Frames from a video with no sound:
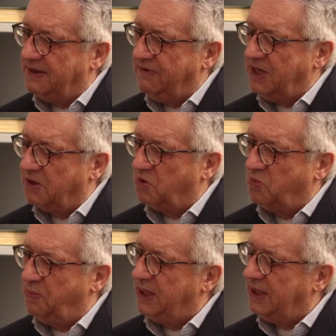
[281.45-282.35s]
die Wiener
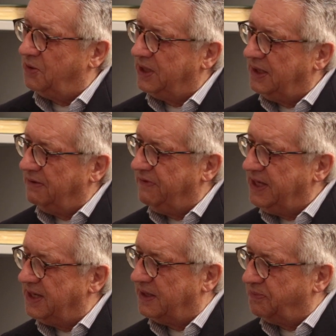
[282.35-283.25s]
Gruppe oder der
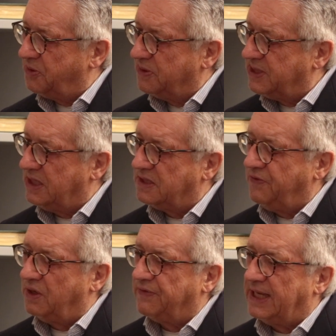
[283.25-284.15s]
Wiener Prozess
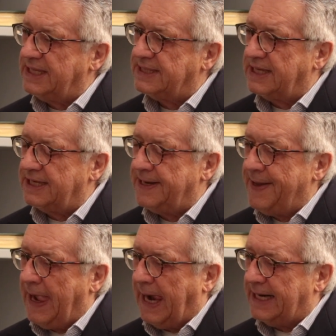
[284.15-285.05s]
für Afghanistan
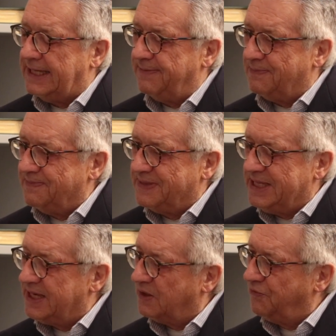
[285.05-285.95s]
äh,
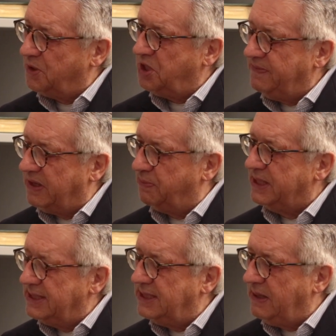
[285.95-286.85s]
sich auf bestimmte
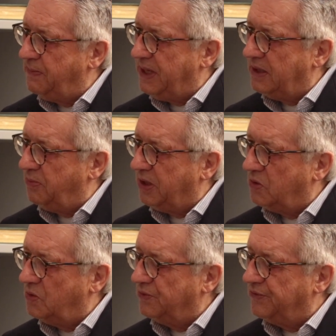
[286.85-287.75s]
Prinzipien
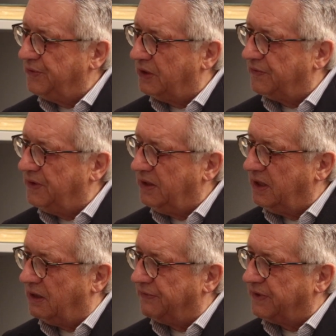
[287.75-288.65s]
beruft, auf,
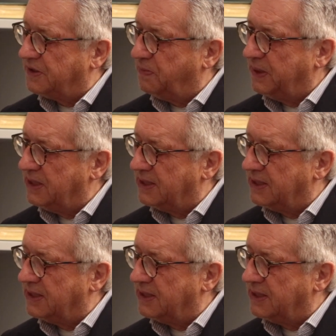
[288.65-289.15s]
die, auf, das,